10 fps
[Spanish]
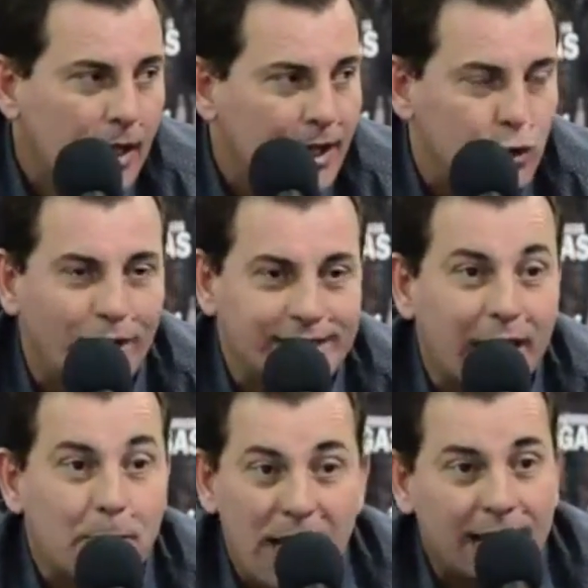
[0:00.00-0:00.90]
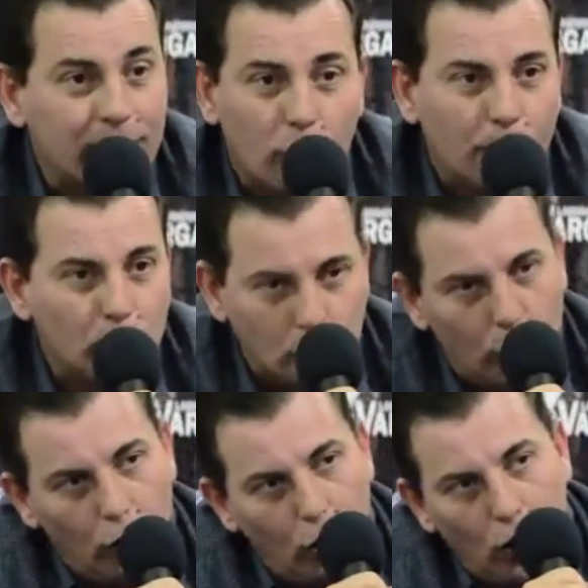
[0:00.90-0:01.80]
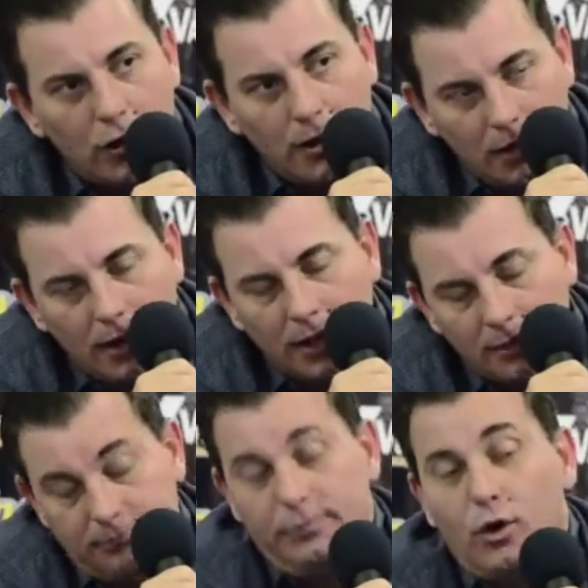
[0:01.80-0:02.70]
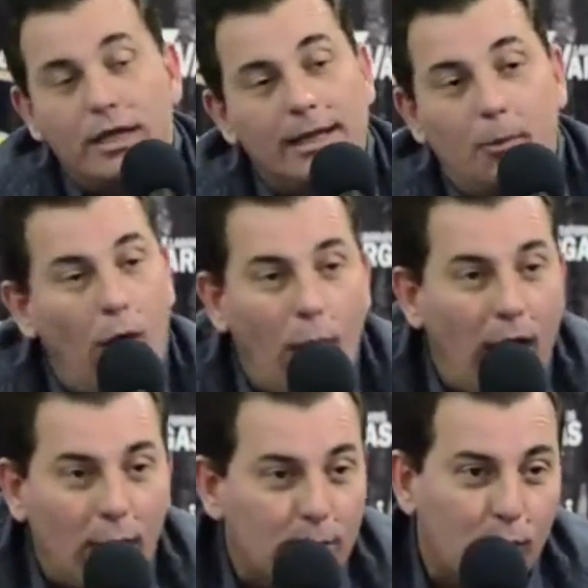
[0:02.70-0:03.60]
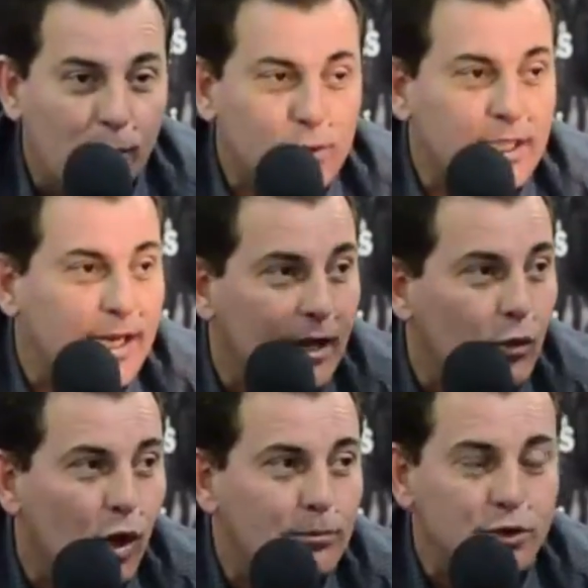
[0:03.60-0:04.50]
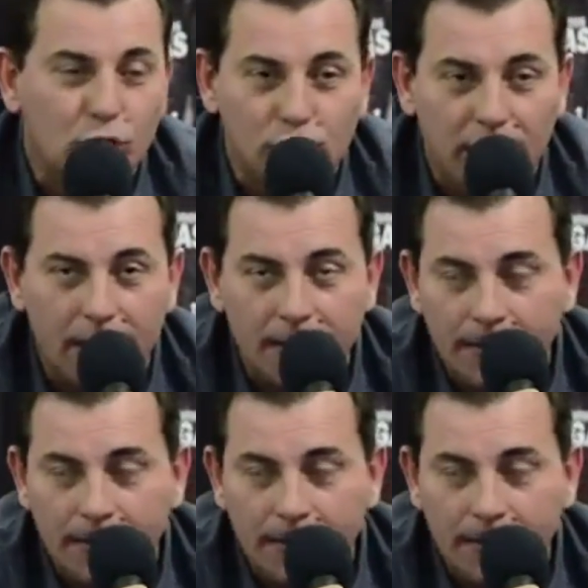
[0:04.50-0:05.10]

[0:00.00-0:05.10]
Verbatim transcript: eso hace que pierdan dos puntos los dos y, que los que estamos abajo podamos tener alguna opción de,